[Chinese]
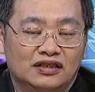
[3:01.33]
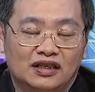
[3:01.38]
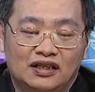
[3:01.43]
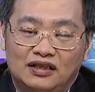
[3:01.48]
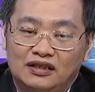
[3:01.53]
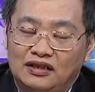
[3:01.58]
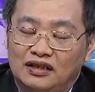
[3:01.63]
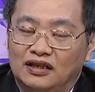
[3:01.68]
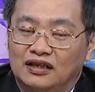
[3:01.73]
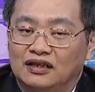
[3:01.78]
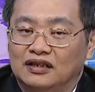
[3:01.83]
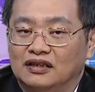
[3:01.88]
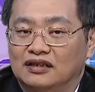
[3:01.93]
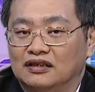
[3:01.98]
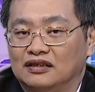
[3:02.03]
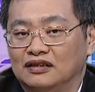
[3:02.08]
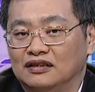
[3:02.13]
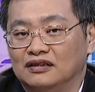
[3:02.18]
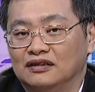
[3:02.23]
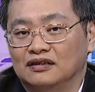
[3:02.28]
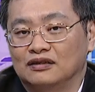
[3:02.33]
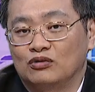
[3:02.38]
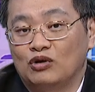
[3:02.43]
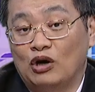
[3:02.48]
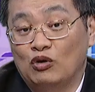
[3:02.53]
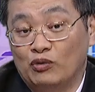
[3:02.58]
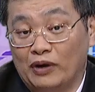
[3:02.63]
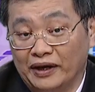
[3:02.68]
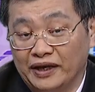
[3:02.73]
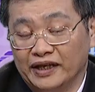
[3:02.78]
今天跌了
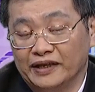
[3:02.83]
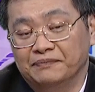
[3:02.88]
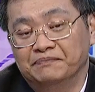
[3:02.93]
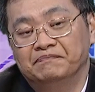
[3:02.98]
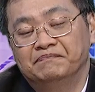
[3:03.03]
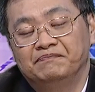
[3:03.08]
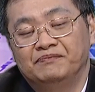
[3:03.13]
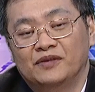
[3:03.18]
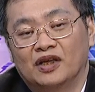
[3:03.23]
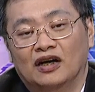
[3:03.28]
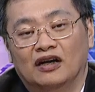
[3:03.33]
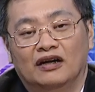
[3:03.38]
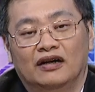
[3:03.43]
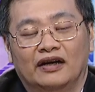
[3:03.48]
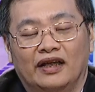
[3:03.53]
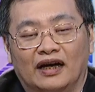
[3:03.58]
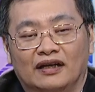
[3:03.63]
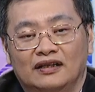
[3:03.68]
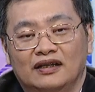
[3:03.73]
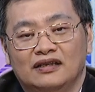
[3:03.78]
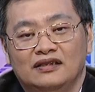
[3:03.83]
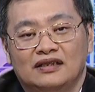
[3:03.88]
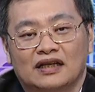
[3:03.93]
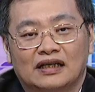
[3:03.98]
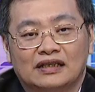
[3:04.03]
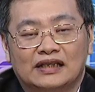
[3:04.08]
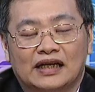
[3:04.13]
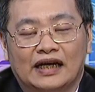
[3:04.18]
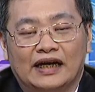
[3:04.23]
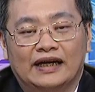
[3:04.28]
快五百点，啊，两天
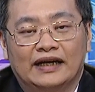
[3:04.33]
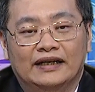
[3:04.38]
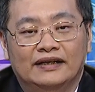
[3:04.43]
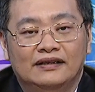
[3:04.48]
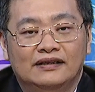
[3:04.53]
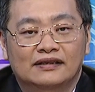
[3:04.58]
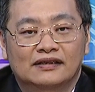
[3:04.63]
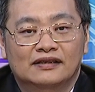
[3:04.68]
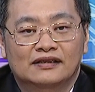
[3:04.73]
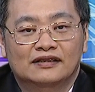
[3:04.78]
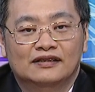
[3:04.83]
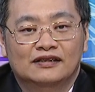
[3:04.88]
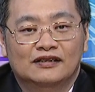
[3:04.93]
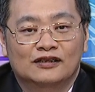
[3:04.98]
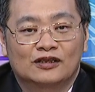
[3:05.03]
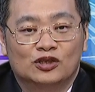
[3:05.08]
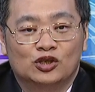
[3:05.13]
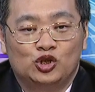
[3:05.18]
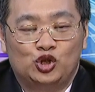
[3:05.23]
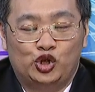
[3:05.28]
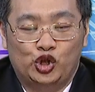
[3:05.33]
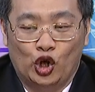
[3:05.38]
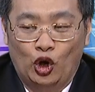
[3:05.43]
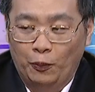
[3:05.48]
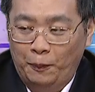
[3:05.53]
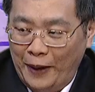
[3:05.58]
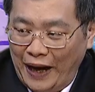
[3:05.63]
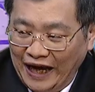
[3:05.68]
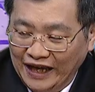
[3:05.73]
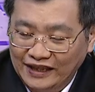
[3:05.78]
加起来九
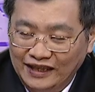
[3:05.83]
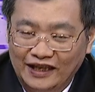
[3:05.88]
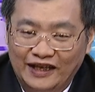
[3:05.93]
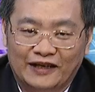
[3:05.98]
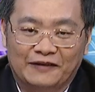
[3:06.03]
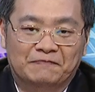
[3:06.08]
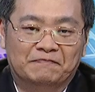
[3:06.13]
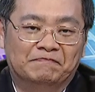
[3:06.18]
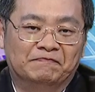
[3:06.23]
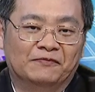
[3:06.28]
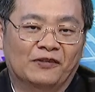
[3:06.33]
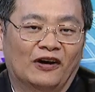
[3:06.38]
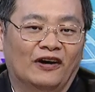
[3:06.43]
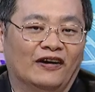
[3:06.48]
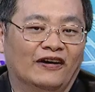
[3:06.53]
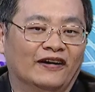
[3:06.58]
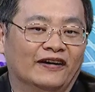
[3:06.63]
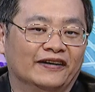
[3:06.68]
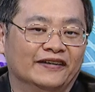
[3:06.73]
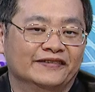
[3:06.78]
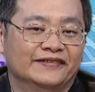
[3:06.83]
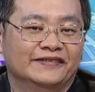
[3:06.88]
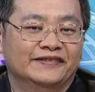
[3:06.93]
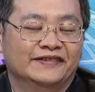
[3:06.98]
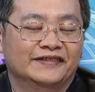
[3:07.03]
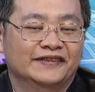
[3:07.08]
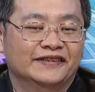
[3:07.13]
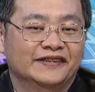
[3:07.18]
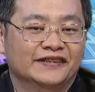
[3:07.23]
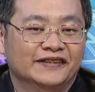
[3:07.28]
百点，啊，
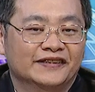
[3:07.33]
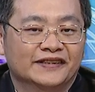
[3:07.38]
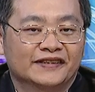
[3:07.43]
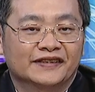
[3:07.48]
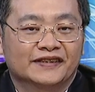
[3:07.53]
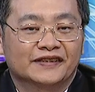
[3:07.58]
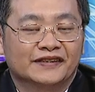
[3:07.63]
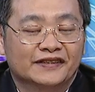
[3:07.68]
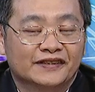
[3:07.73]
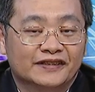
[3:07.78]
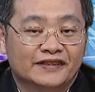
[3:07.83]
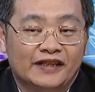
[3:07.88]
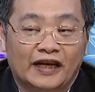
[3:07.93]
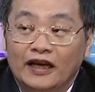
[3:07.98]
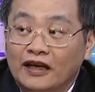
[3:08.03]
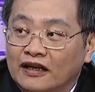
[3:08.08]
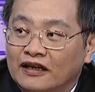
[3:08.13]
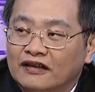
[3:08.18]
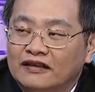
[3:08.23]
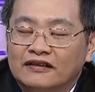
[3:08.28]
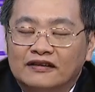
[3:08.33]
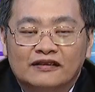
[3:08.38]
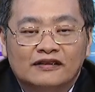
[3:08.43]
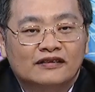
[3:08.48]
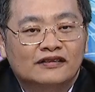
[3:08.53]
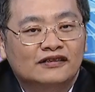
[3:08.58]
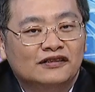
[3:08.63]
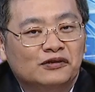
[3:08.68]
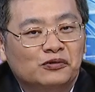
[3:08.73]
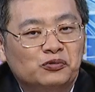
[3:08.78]
哎，
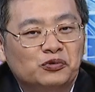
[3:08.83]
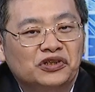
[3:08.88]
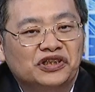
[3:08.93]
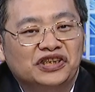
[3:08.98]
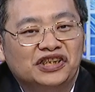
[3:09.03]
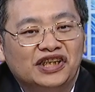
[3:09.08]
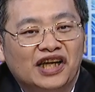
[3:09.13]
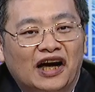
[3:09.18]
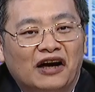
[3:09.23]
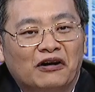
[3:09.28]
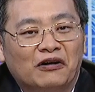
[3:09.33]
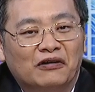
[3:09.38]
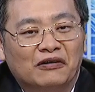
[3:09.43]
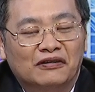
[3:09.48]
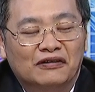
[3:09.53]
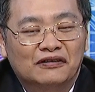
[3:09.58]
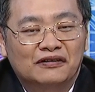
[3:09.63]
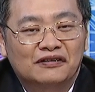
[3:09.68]
问一下哦。